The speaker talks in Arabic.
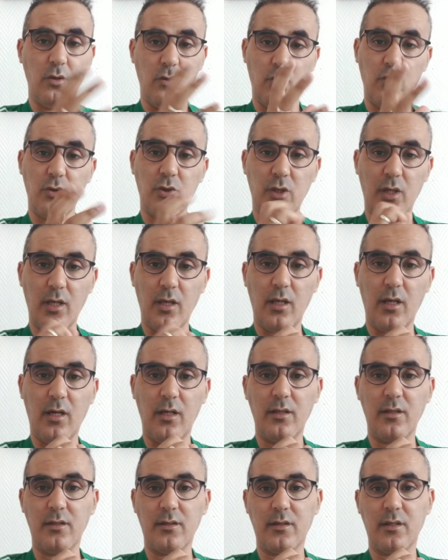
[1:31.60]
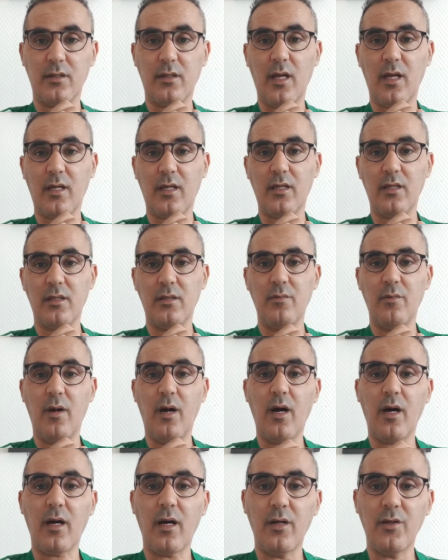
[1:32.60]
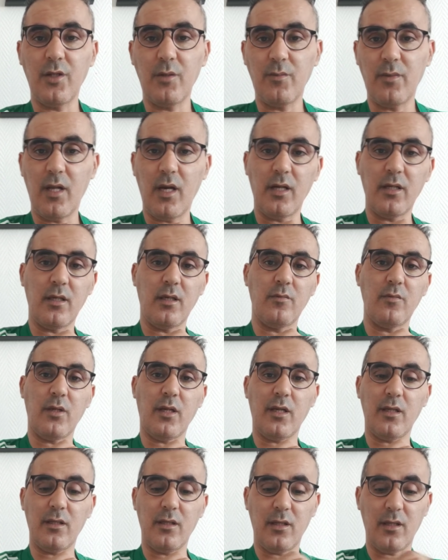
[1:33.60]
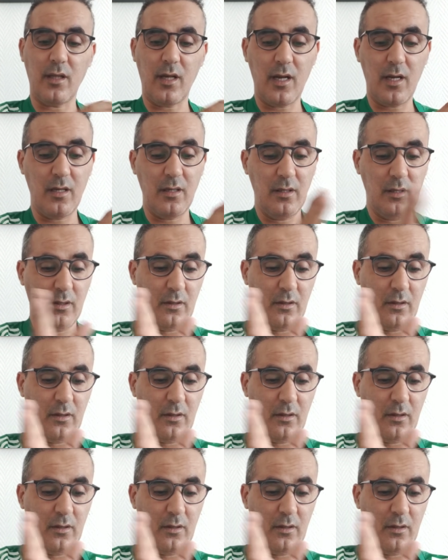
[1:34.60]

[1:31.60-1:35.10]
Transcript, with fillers: وان شاء الله تتاكد مع قادم الايام باذن الله